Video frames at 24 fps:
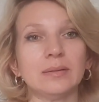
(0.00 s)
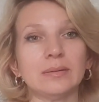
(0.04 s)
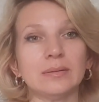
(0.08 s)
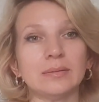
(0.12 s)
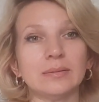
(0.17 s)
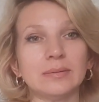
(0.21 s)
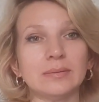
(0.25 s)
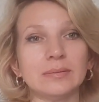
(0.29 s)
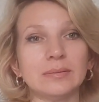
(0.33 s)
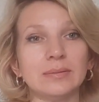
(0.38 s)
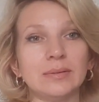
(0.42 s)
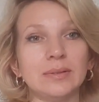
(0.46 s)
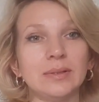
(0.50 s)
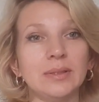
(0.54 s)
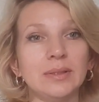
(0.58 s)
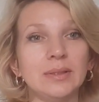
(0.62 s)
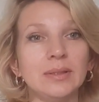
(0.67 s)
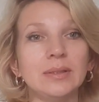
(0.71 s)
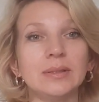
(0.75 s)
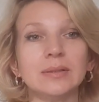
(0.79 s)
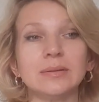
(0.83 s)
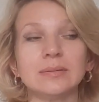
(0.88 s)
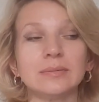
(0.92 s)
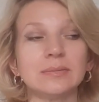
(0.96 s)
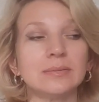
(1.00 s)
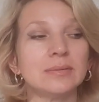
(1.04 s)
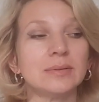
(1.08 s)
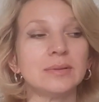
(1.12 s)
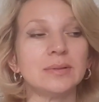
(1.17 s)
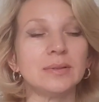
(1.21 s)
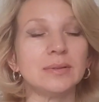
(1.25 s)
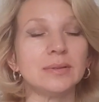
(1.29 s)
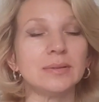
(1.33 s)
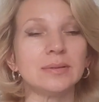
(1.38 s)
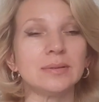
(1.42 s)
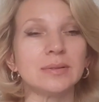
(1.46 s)
Э, и
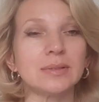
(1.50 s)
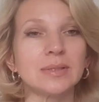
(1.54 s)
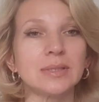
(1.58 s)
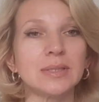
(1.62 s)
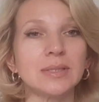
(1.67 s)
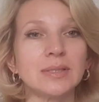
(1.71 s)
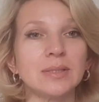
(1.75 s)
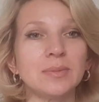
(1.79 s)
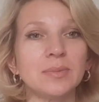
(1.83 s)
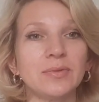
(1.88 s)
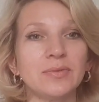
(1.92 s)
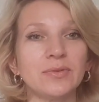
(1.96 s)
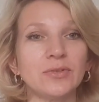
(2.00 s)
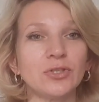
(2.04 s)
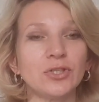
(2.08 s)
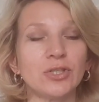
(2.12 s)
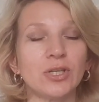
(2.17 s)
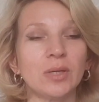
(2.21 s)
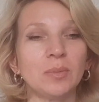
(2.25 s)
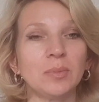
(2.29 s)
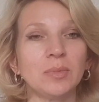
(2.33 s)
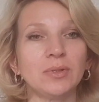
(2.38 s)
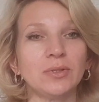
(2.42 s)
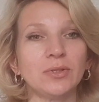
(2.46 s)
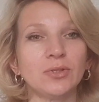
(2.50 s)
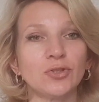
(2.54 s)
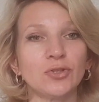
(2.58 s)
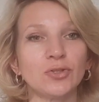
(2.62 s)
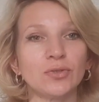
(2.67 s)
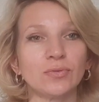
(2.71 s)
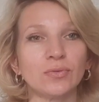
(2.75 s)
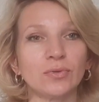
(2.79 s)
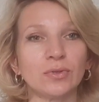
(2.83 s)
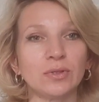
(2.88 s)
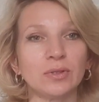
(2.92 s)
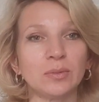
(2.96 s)
с этими вещами
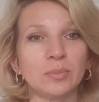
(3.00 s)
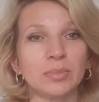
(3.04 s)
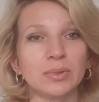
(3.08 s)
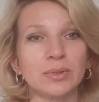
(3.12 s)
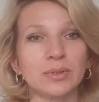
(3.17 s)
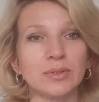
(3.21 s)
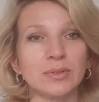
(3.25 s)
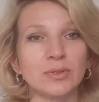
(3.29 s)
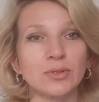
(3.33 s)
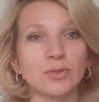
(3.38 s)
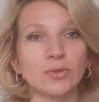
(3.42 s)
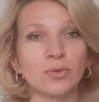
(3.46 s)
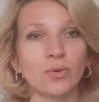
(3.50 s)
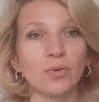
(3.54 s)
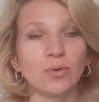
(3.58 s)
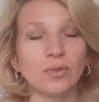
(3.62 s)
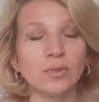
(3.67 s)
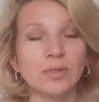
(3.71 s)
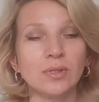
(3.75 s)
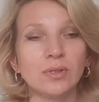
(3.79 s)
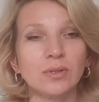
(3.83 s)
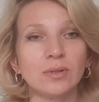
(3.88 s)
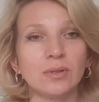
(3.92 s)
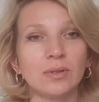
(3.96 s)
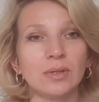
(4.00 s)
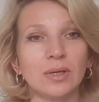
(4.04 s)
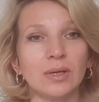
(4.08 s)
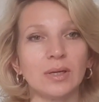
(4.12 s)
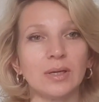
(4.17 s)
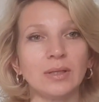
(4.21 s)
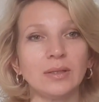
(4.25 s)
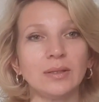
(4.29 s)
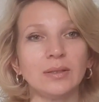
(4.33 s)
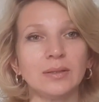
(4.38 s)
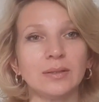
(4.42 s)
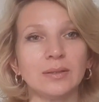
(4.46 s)
ничего не происходит,
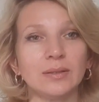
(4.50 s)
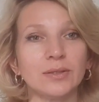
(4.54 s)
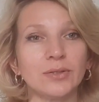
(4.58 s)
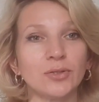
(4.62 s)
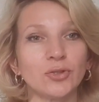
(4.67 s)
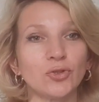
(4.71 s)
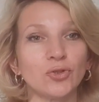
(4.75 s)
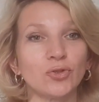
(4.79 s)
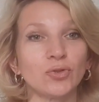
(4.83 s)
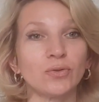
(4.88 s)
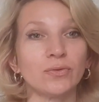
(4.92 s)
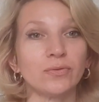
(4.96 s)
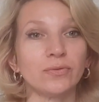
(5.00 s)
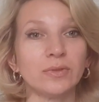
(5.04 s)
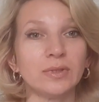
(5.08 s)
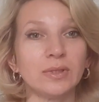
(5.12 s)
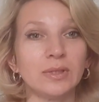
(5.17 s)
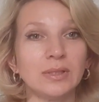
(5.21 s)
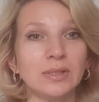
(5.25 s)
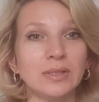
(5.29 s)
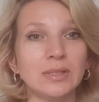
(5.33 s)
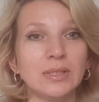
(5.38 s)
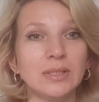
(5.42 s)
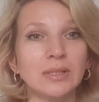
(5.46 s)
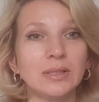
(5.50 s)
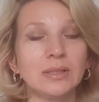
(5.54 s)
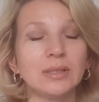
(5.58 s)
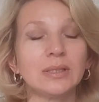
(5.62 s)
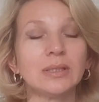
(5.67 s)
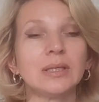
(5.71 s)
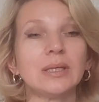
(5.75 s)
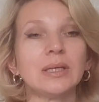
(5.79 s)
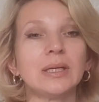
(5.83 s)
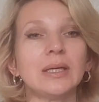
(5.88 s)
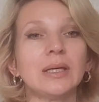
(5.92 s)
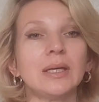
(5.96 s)
они хорошо выглядят.
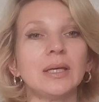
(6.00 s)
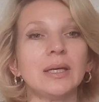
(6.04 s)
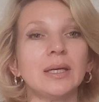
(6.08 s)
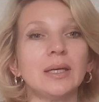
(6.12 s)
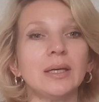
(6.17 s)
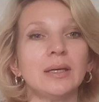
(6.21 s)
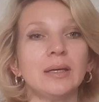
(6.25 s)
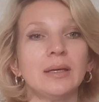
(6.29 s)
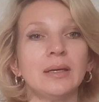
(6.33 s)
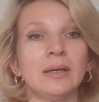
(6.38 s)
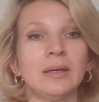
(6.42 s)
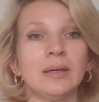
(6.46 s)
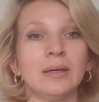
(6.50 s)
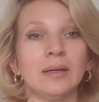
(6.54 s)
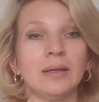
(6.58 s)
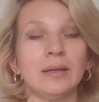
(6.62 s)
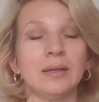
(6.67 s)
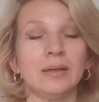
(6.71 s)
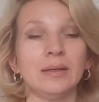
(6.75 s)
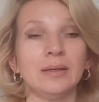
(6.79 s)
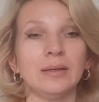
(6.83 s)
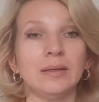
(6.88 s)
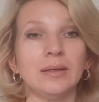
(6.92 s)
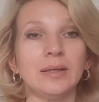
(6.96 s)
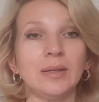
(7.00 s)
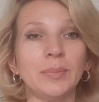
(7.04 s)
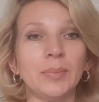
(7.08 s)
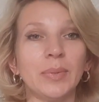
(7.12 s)
И